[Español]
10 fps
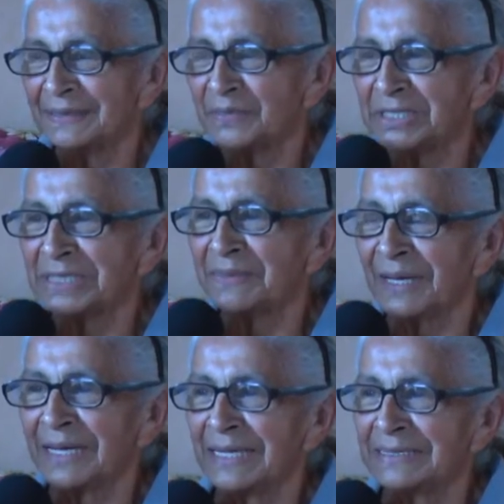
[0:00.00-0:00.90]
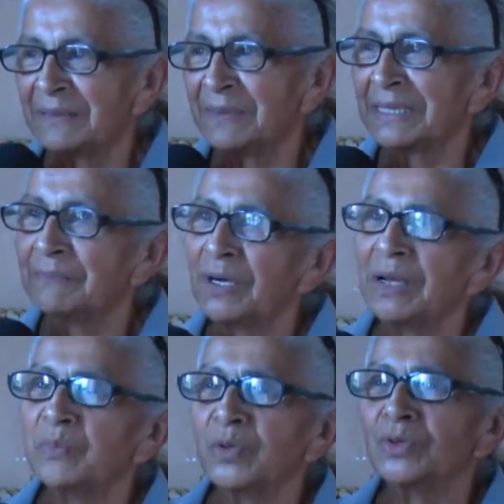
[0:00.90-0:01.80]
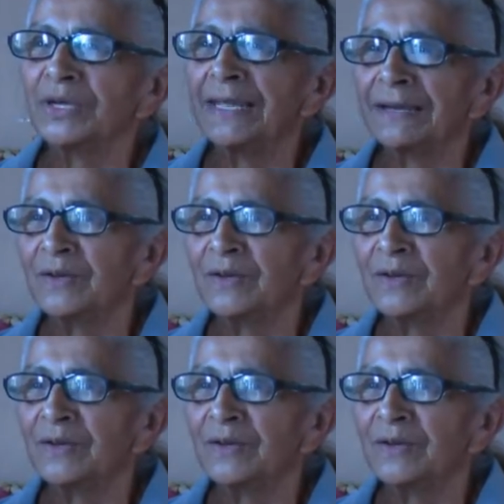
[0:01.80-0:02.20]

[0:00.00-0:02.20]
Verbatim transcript: muchísimas gracias, ¿verdad?, por la oportunidad